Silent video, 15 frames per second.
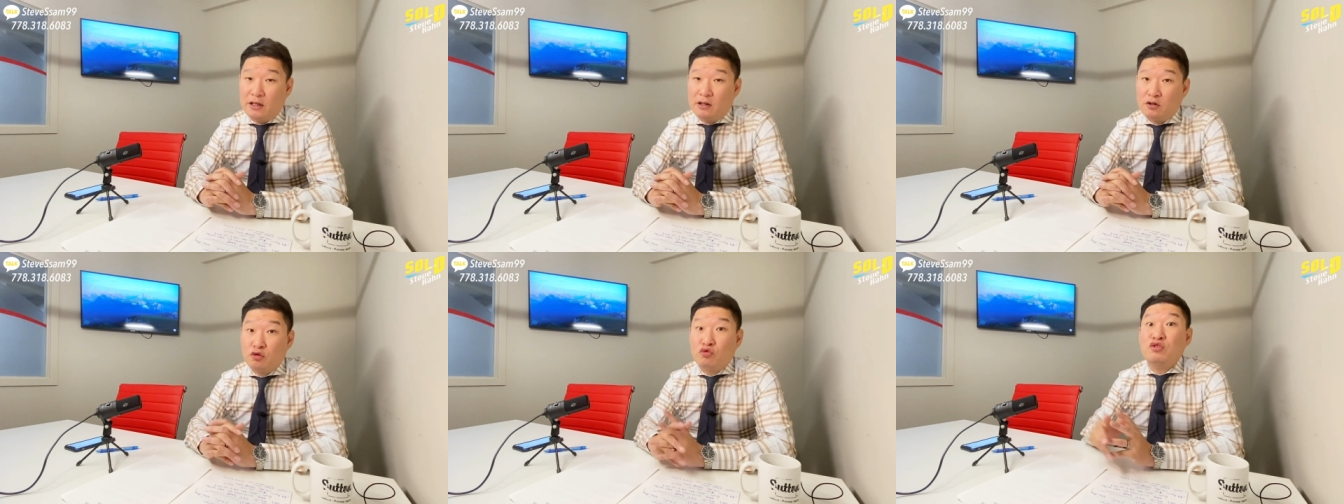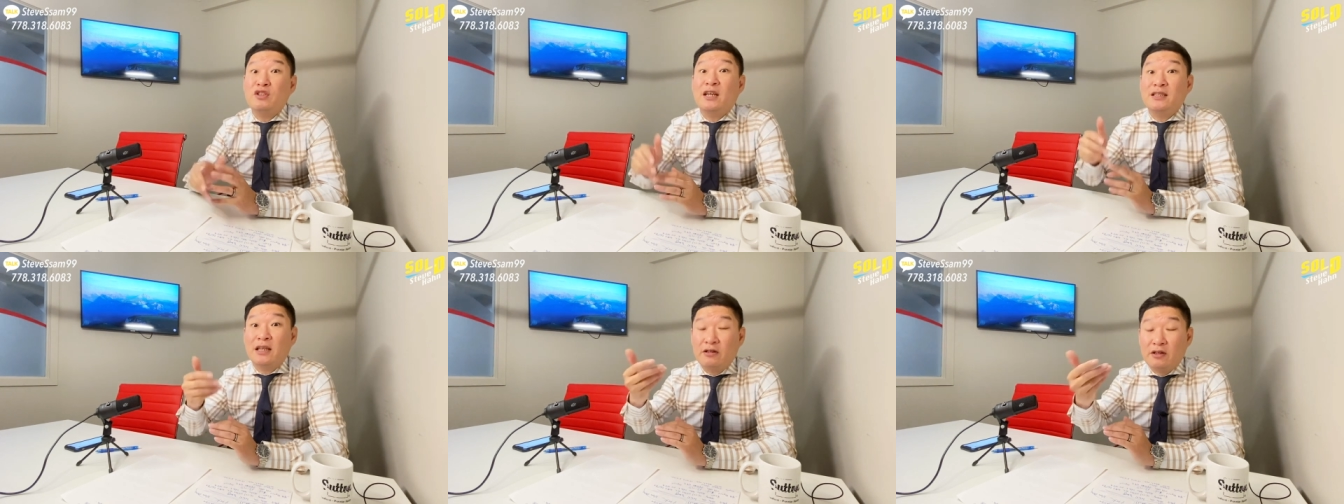그래서
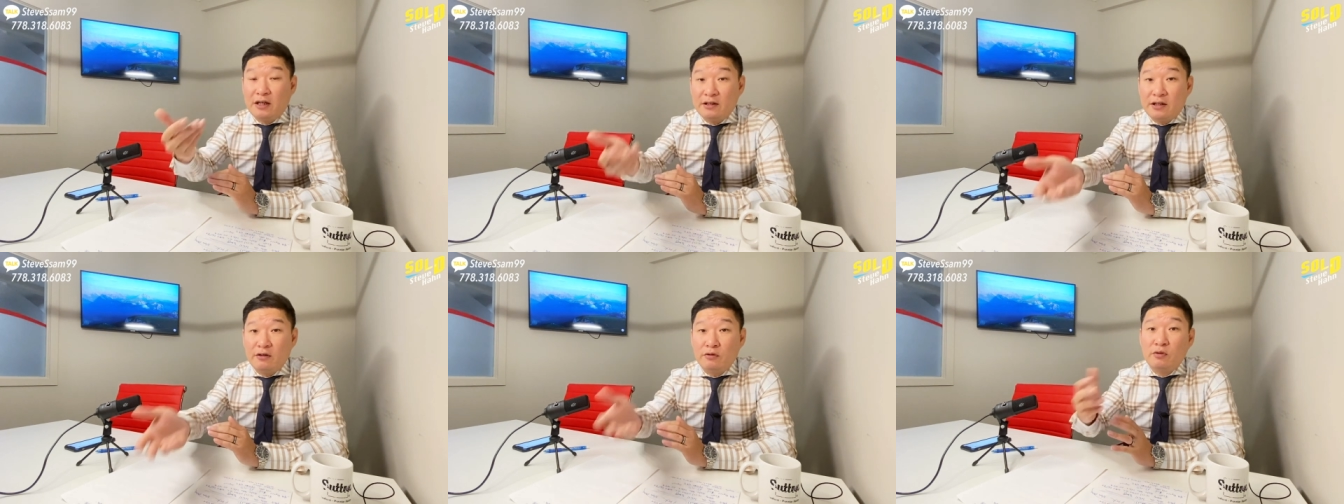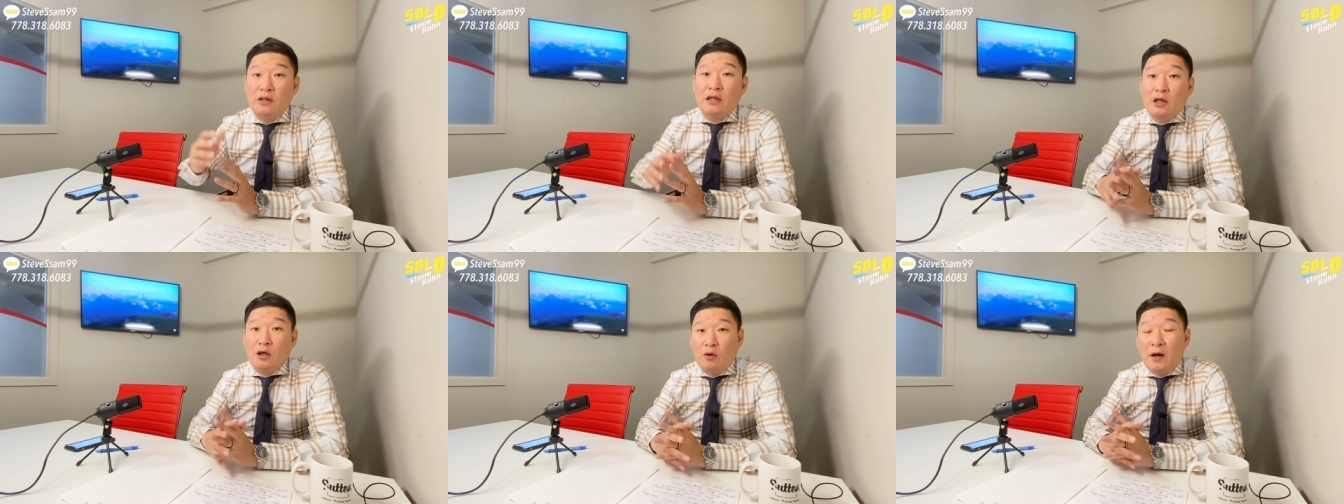투자자들한테도
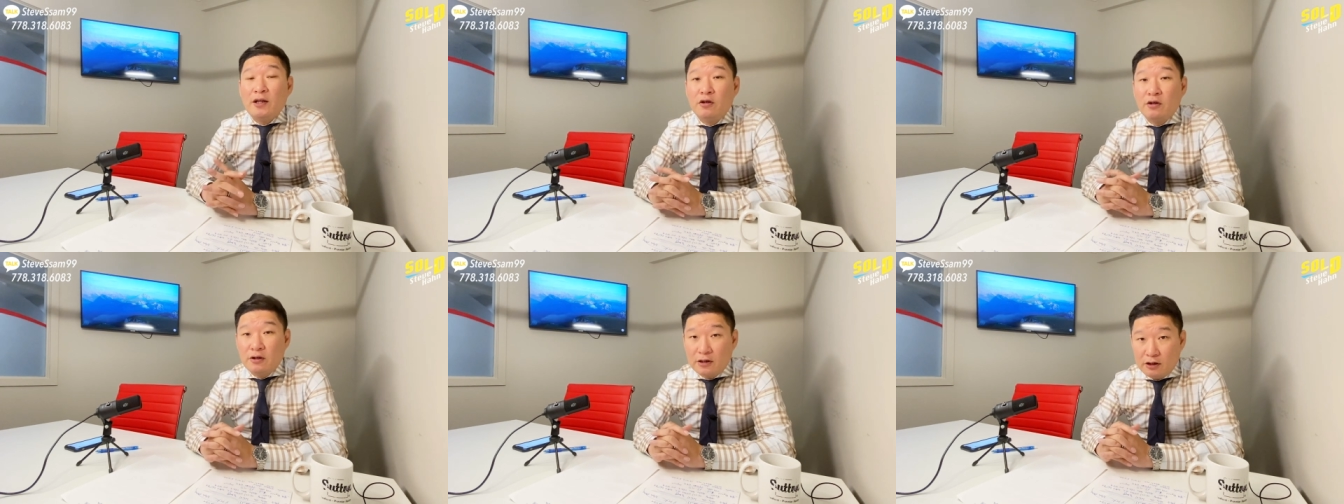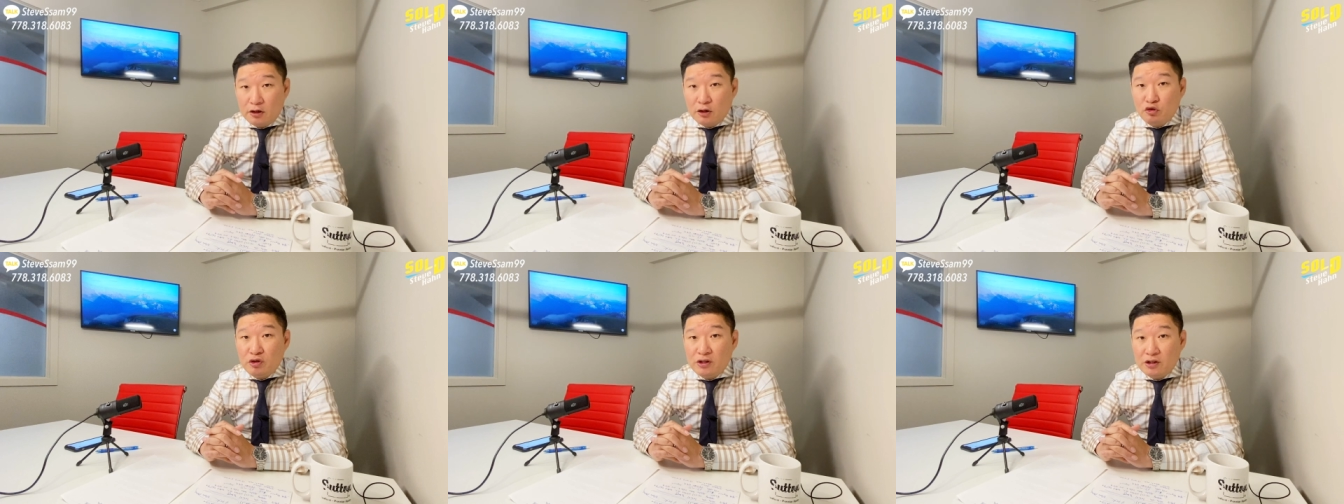환영될
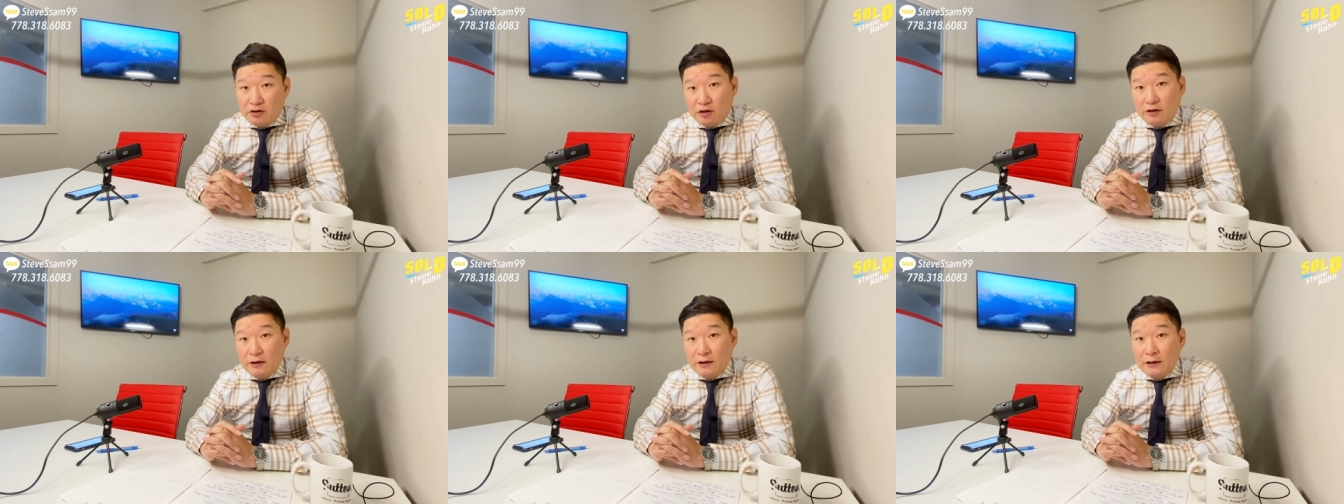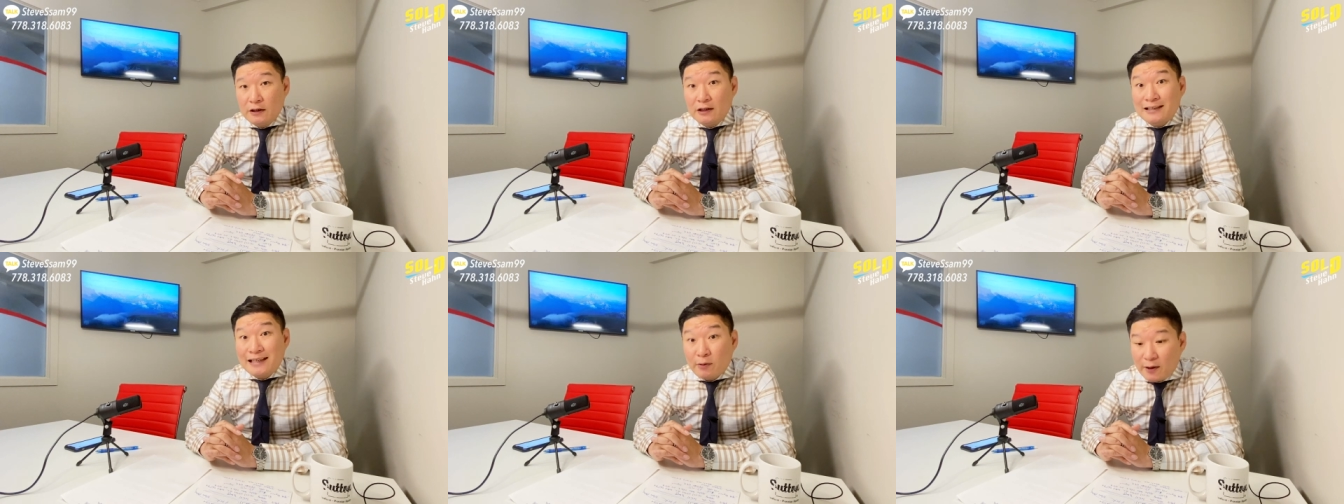수 있는 그런
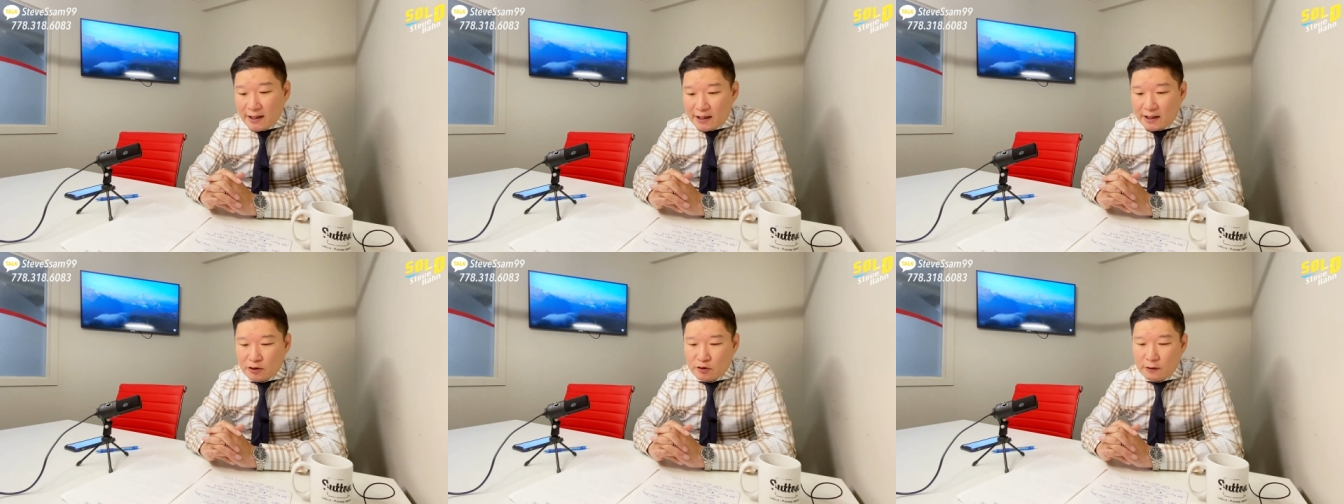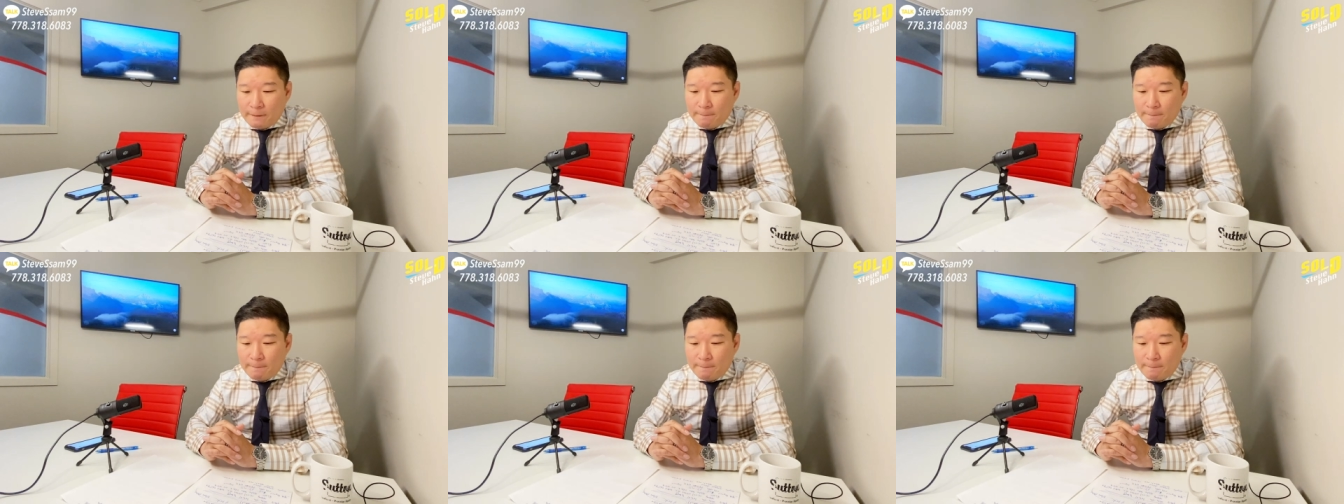상황이겠죠.